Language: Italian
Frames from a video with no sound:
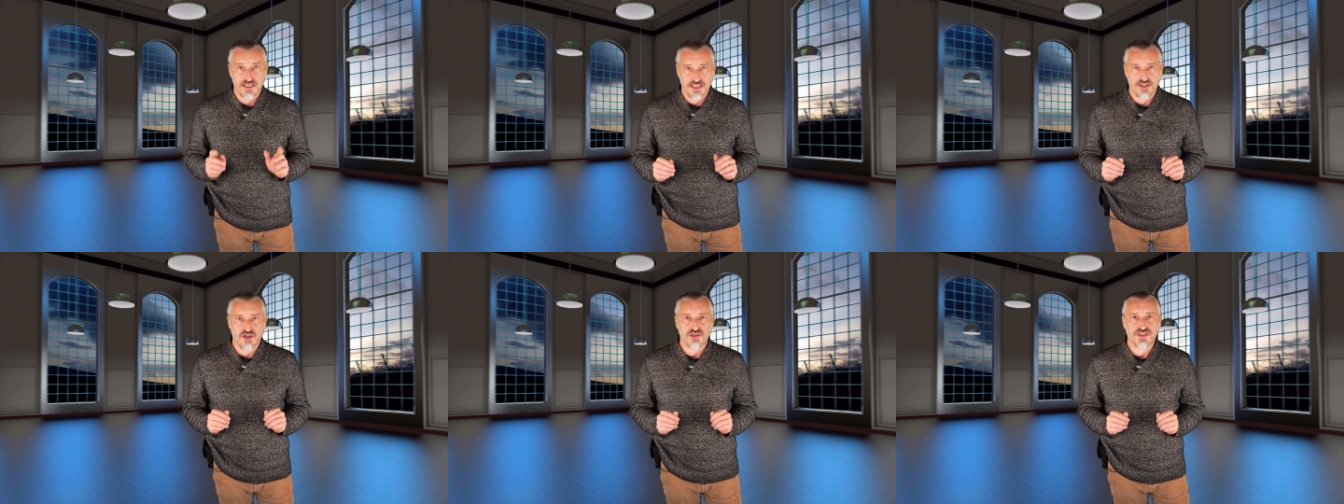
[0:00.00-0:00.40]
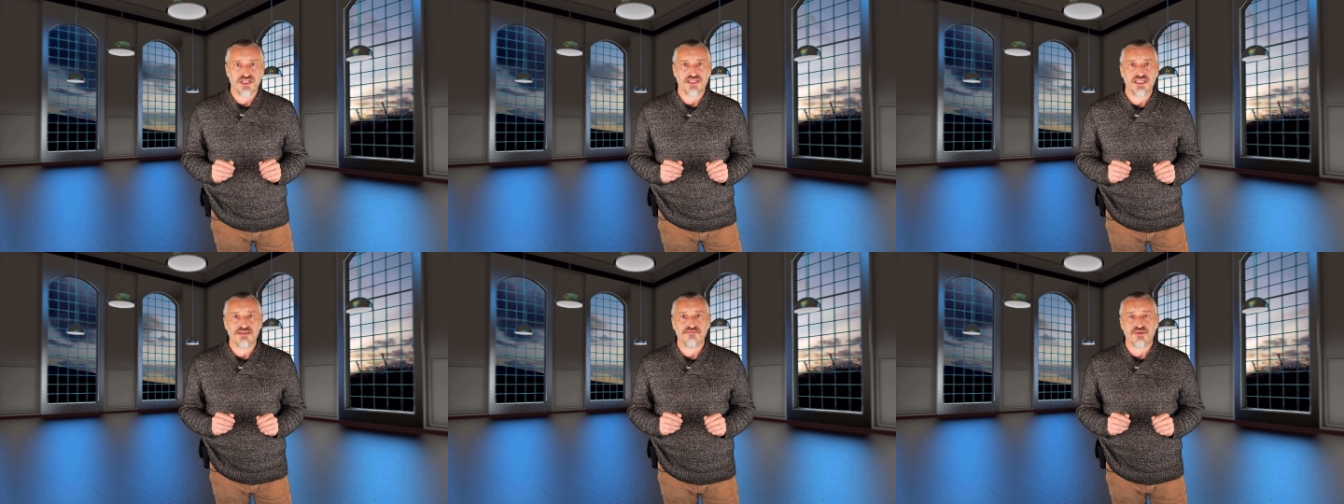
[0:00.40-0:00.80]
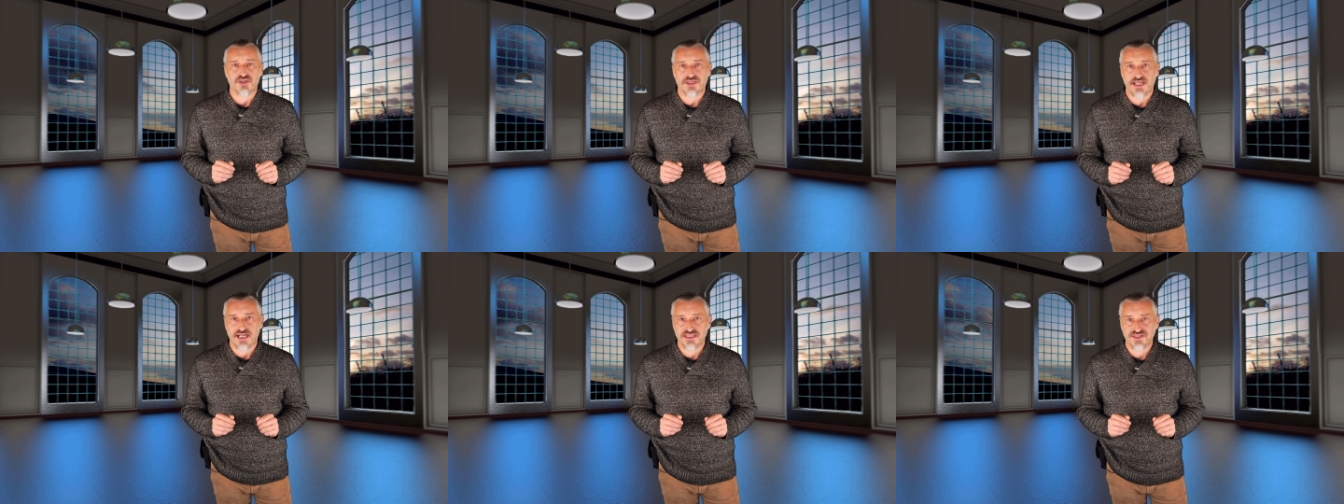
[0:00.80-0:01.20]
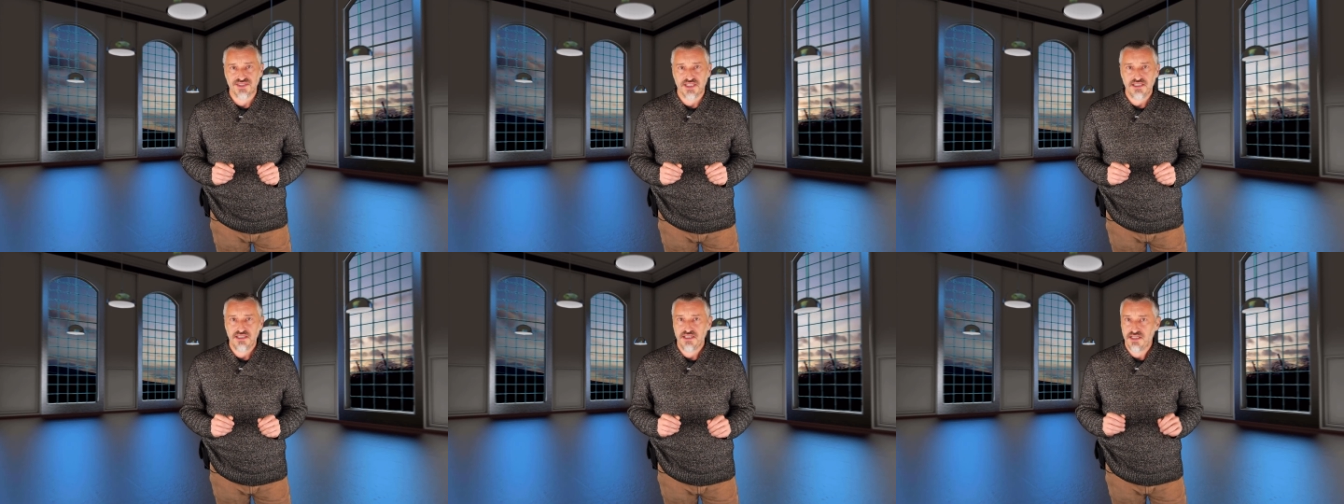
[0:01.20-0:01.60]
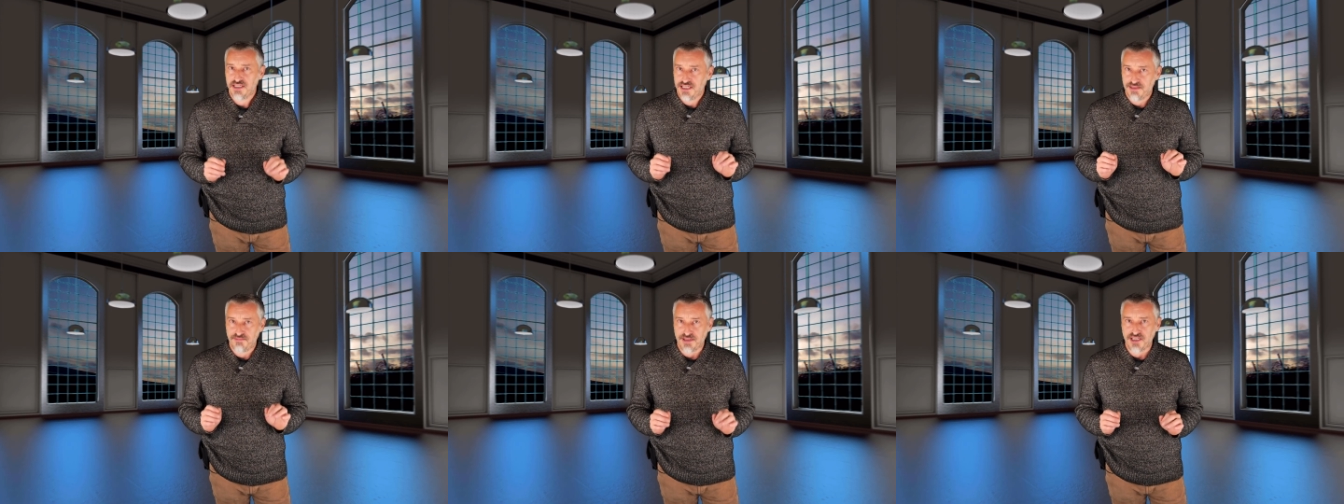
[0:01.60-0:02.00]
In ordine di importanza,
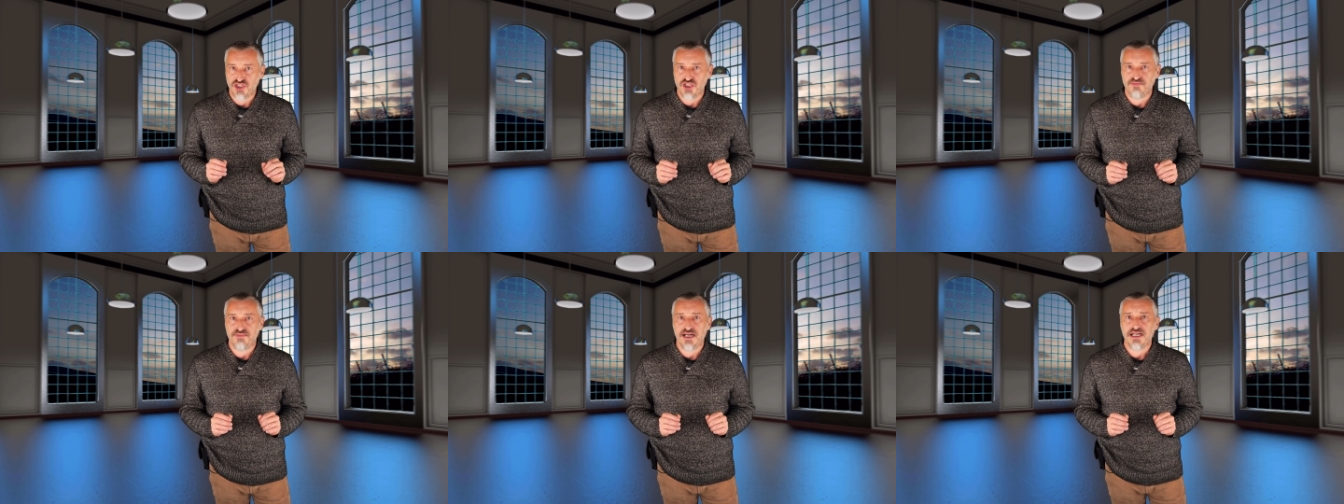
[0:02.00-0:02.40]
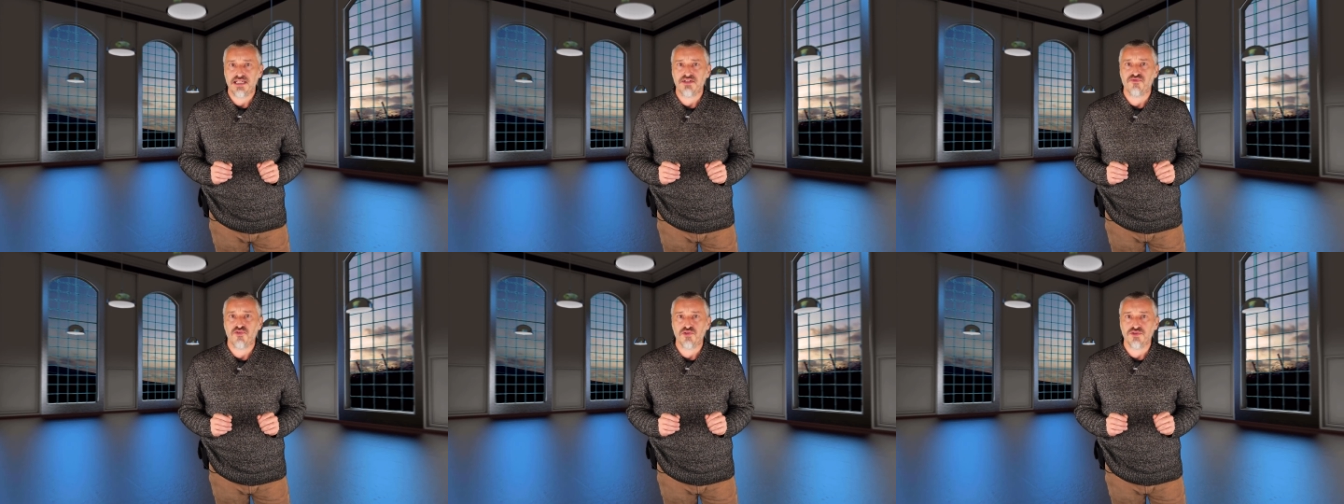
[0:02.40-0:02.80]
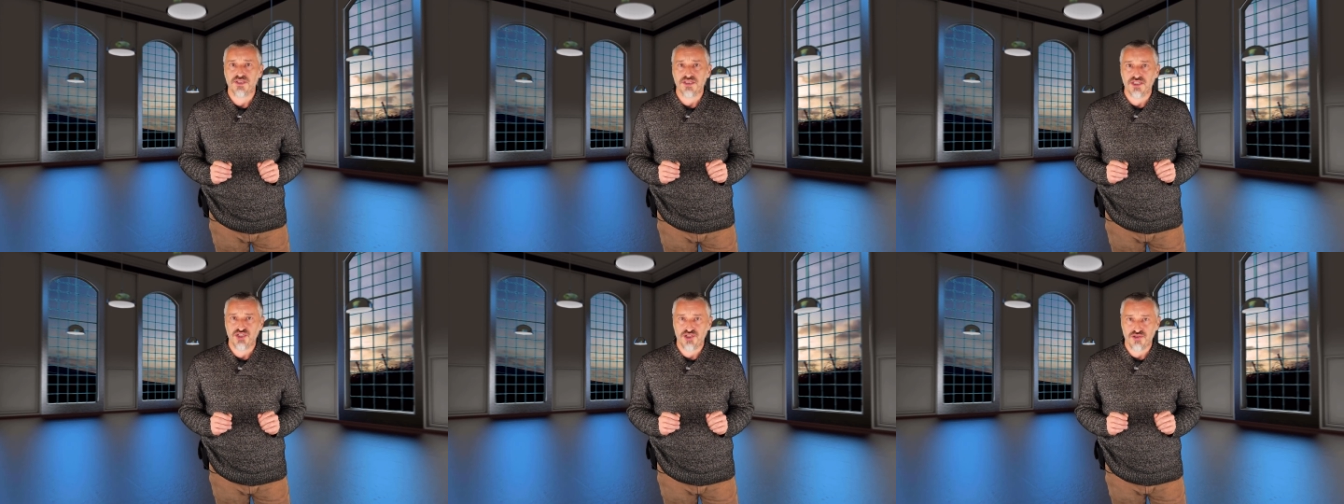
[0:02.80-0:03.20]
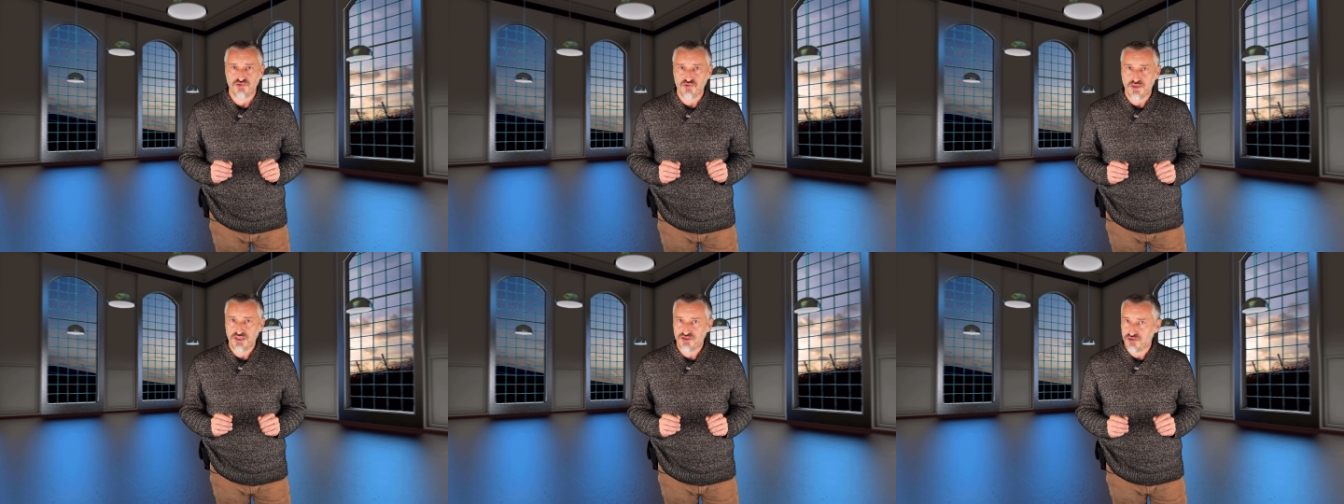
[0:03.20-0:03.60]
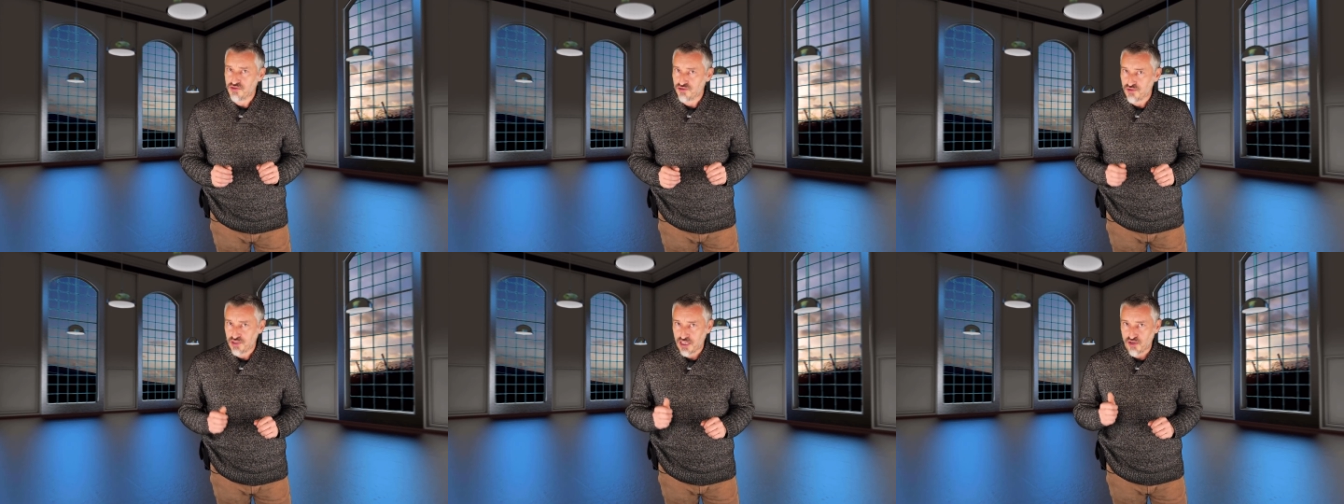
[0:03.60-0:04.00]
le principali fonti di CO2
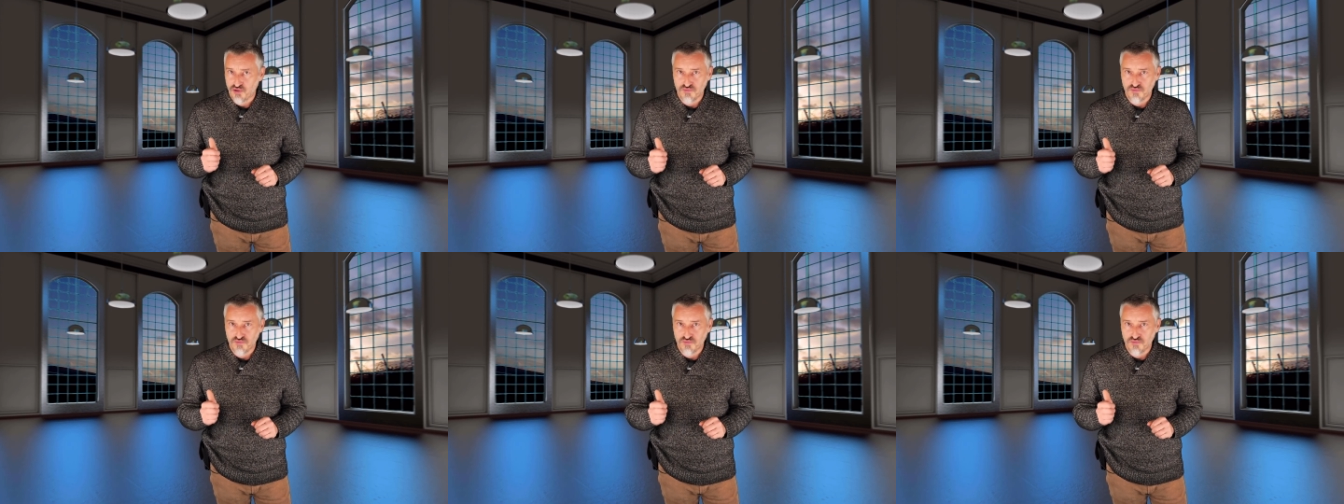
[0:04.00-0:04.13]
sono la